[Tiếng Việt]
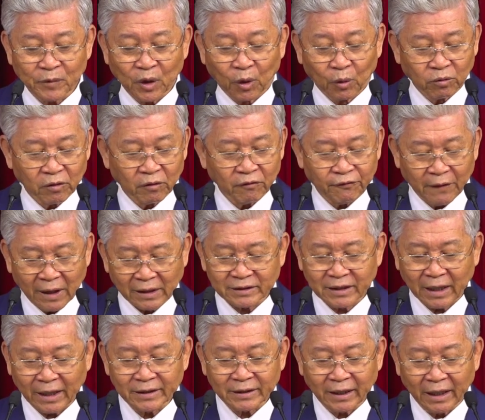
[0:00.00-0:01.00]
dụng phần
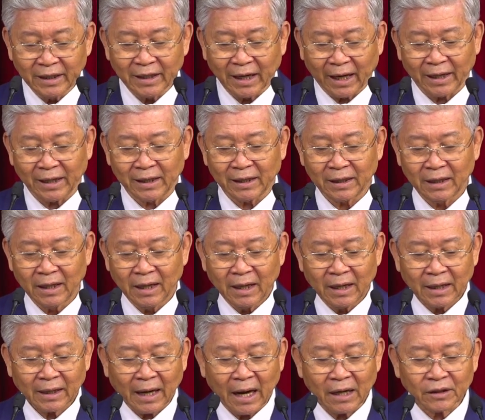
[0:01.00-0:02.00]
thánh kinh này,
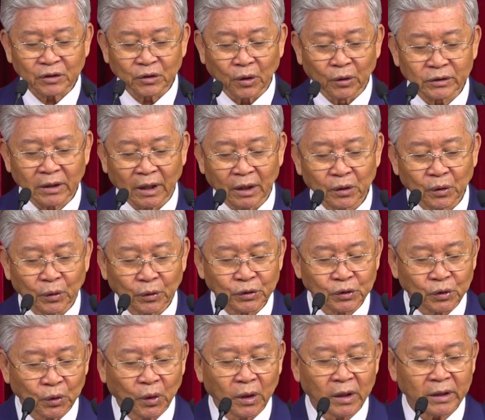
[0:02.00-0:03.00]
các tôi tớ của
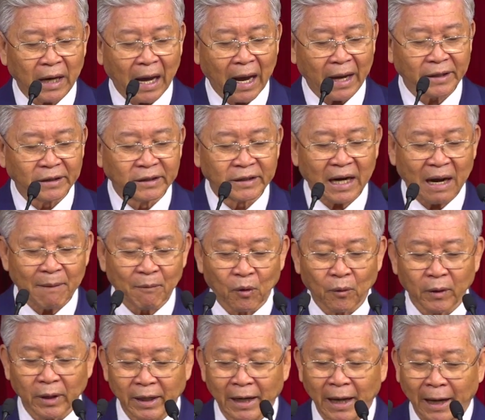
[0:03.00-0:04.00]
Chúa đã đưa ra một
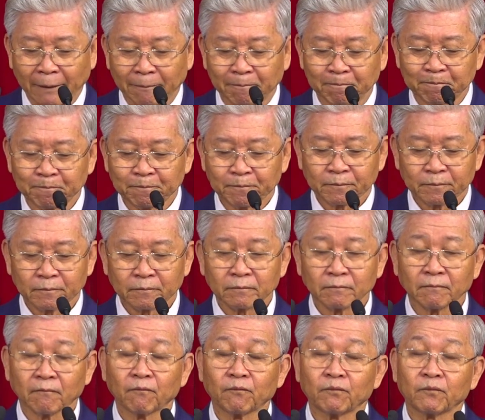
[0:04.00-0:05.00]
hình ảnh.
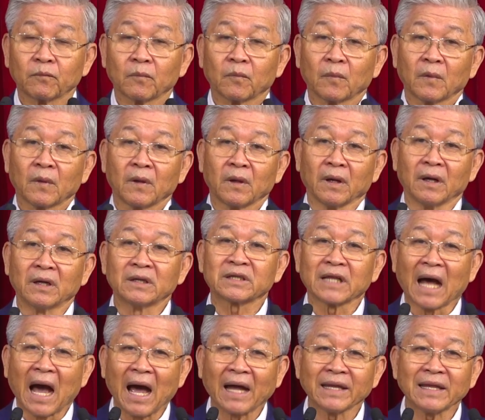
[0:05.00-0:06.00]
Những
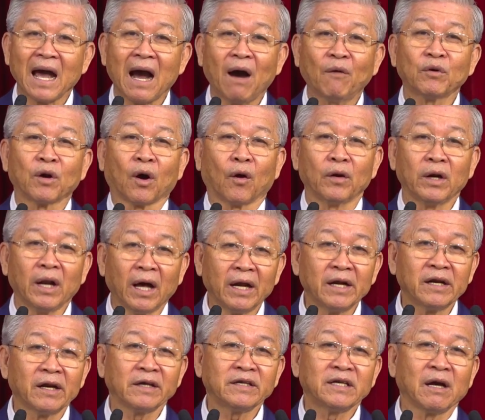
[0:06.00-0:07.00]
tà giáo nổi
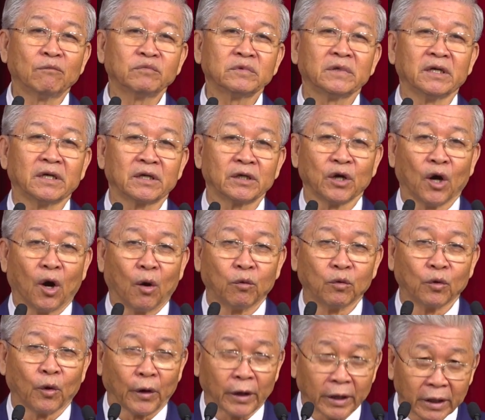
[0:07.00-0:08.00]
lên nó giống những đồn
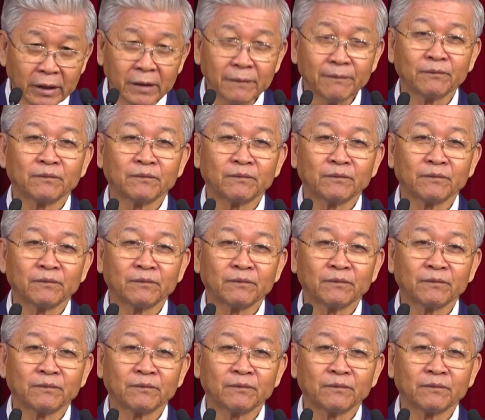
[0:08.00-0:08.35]
lũy,